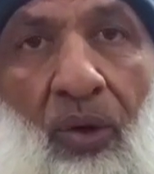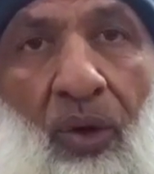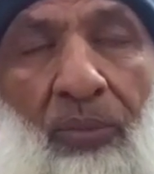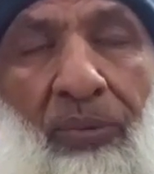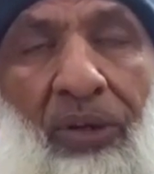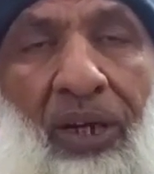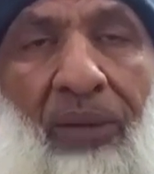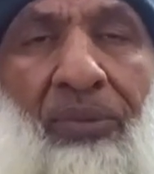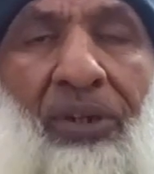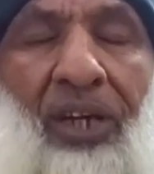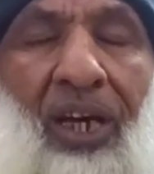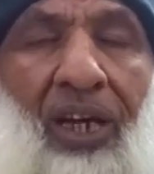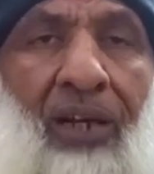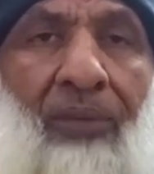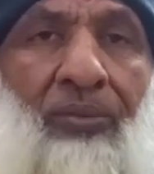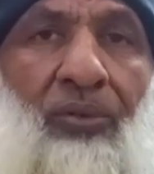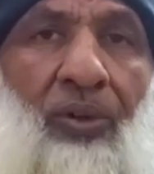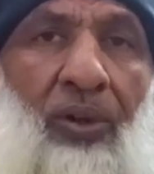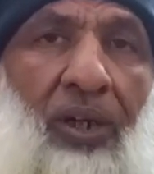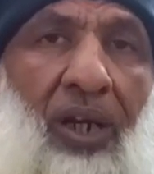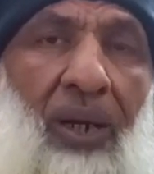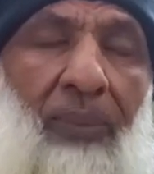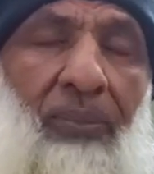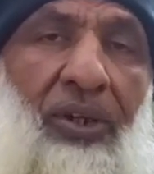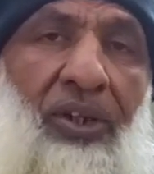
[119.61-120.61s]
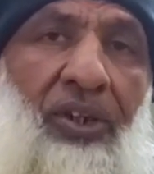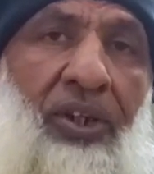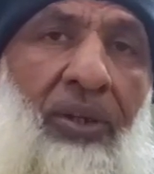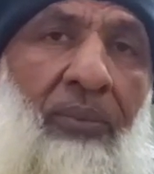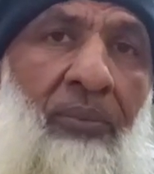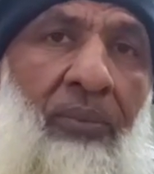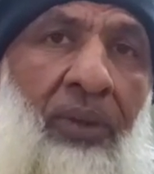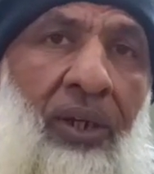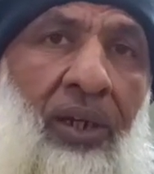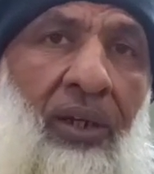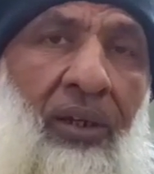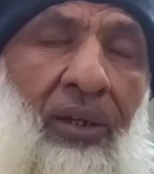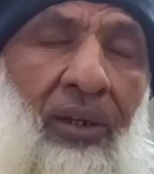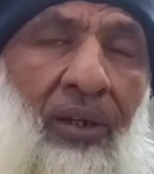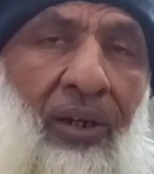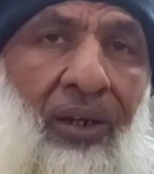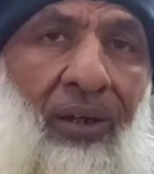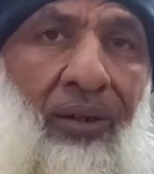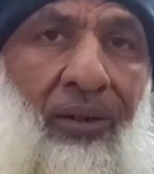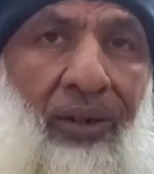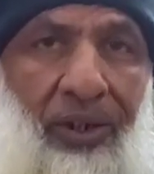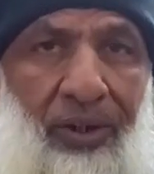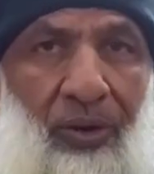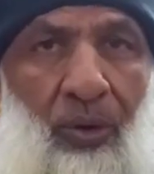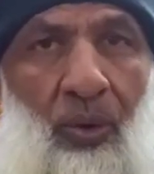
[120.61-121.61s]
और मैं भी अलहमदिल्ला अपने जिम में
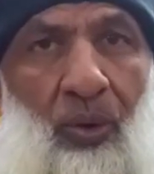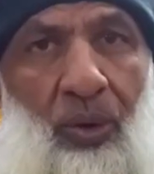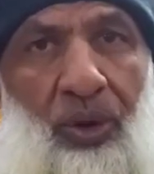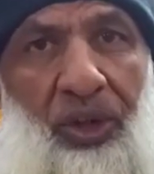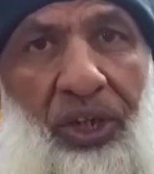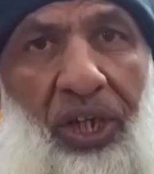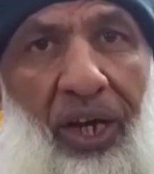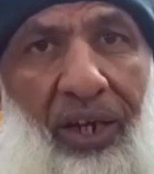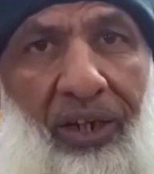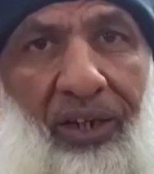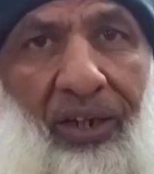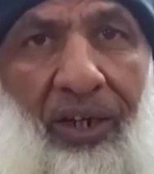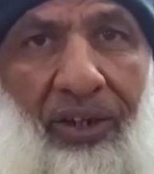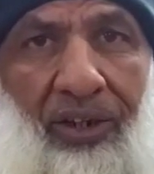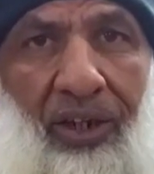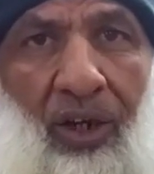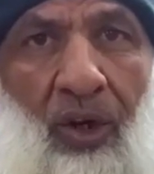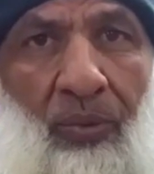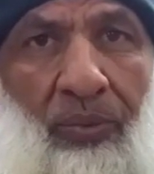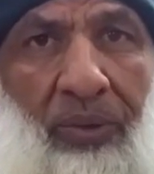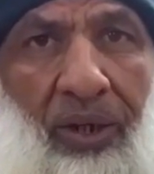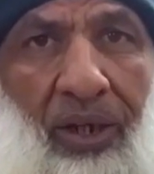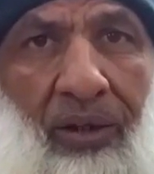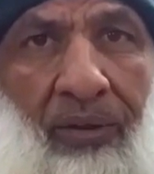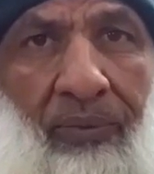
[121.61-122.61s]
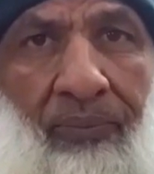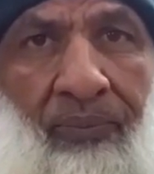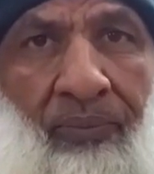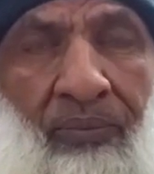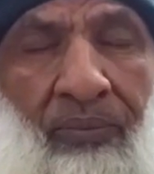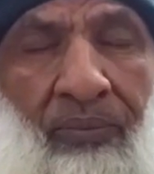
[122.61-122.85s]
लड़कों को तैयार कर रहा हूँ मैं